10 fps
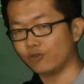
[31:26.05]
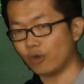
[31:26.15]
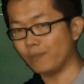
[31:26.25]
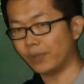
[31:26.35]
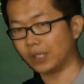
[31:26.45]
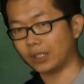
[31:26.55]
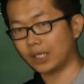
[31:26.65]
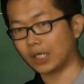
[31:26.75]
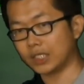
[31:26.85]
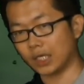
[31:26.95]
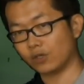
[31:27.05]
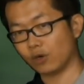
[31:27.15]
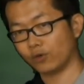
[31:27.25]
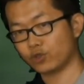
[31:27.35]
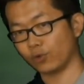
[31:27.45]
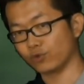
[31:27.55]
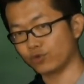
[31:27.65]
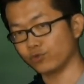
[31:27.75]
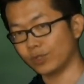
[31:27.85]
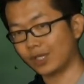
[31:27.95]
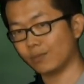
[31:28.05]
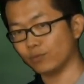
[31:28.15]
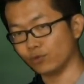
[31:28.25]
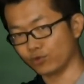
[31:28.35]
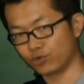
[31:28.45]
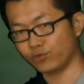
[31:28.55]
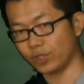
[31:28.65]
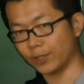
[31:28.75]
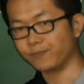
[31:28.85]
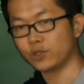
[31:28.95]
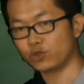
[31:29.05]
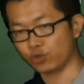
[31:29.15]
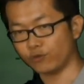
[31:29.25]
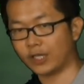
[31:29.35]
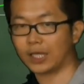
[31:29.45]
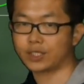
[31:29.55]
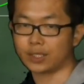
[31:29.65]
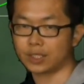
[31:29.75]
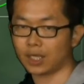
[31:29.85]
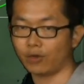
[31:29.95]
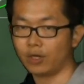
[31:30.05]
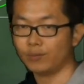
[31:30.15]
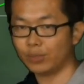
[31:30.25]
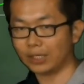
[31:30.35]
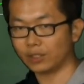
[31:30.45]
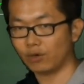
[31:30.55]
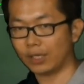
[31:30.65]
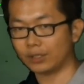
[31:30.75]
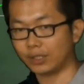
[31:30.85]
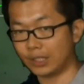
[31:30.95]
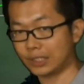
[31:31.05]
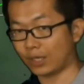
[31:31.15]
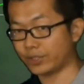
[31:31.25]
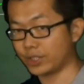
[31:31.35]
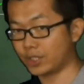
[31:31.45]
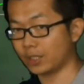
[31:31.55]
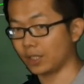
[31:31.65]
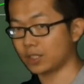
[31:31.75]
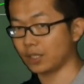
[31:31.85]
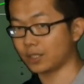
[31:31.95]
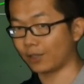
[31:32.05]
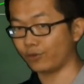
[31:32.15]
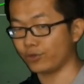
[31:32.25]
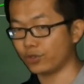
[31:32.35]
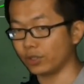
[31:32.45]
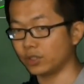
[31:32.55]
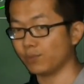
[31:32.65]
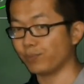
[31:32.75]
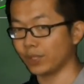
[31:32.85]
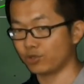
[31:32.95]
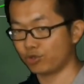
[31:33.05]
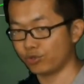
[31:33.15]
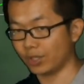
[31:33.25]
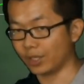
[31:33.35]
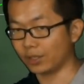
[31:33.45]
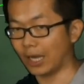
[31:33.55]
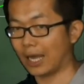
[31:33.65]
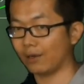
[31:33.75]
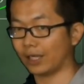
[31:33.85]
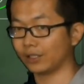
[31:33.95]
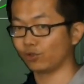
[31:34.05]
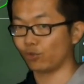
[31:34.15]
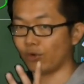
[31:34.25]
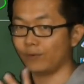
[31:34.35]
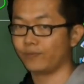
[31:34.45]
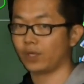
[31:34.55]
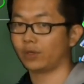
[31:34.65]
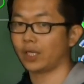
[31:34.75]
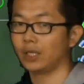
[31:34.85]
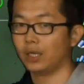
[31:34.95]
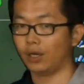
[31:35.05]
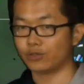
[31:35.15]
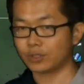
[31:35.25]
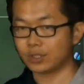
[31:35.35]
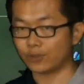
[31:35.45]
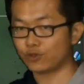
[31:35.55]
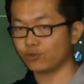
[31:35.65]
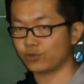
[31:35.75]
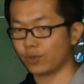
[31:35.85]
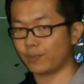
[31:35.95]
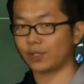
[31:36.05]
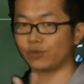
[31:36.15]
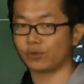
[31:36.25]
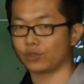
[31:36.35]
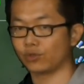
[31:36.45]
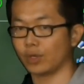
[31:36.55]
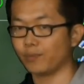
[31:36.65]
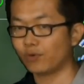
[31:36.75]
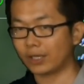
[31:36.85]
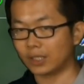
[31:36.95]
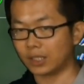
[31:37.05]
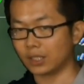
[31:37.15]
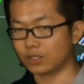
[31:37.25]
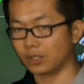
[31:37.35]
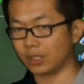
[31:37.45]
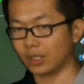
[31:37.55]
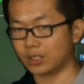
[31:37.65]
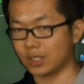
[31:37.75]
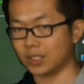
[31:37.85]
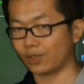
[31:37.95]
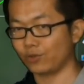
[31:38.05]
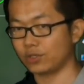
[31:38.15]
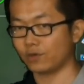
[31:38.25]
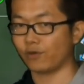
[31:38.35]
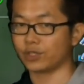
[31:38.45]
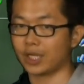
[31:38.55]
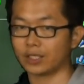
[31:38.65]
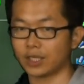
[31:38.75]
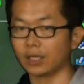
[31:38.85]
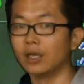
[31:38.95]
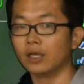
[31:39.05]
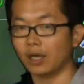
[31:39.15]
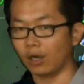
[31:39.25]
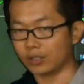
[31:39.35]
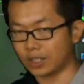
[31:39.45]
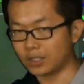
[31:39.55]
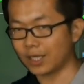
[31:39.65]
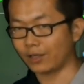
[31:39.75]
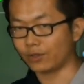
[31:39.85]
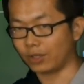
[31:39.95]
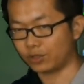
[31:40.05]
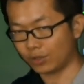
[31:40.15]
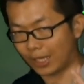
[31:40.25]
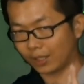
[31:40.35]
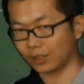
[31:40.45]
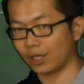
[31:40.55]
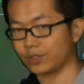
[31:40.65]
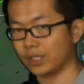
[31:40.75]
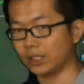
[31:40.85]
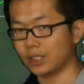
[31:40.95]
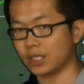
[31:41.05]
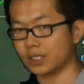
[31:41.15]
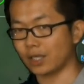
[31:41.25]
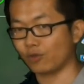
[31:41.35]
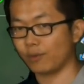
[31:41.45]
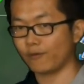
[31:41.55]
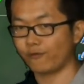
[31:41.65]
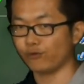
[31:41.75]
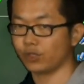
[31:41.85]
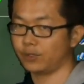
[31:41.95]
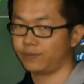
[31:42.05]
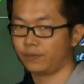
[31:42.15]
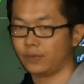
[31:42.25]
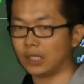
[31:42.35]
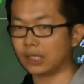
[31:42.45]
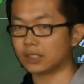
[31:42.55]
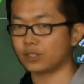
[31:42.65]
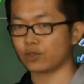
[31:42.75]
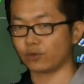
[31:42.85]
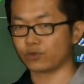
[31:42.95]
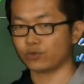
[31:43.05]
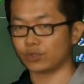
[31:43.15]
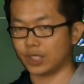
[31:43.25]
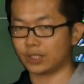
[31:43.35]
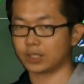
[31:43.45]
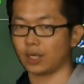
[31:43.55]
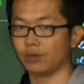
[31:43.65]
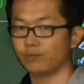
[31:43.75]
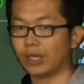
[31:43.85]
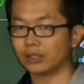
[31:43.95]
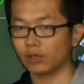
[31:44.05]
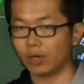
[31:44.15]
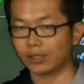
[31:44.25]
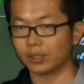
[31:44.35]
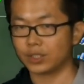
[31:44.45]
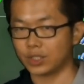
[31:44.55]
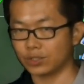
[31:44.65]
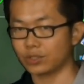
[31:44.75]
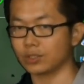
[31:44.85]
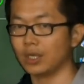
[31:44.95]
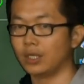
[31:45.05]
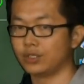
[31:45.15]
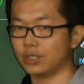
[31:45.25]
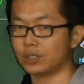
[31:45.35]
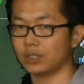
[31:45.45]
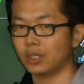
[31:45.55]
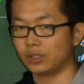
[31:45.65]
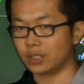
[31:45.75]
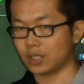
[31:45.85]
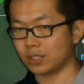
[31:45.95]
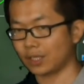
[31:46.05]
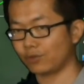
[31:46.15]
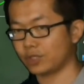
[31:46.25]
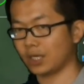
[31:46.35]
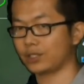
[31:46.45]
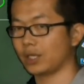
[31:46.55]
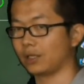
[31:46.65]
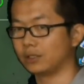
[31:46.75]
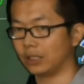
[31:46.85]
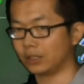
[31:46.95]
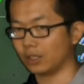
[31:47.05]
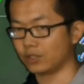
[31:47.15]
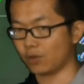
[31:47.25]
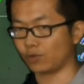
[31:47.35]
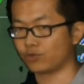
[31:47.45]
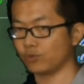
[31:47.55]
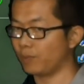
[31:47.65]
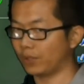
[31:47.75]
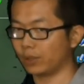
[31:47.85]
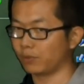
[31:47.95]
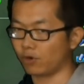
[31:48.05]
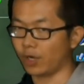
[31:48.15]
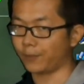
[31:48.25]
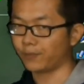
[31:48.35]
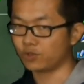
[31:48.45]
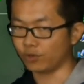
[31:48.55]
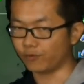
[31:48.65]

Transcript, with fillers: 那原本的那个人口总数那个母数呢，除非它减少，不然的话呢，你只要是正的成长率就。一定比去年的还要来得多，OK，好，就是人数就会变多，就对。不管你的那个成长率是否下降，哦，成长就两个条件，一个成长率变负的，一个是总数减少，不然的话呢，其实其实你成长率下降，你的总数没有那么快，